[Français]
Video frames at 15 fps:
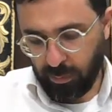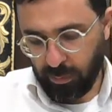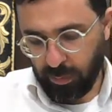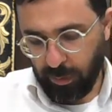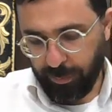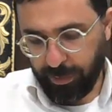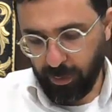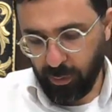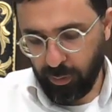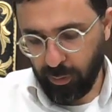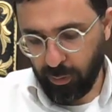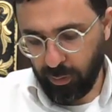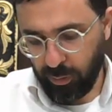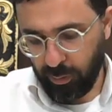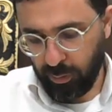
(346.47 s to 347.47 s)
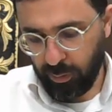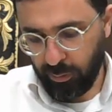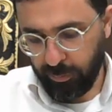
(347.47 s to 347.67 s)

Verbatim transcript: d'après le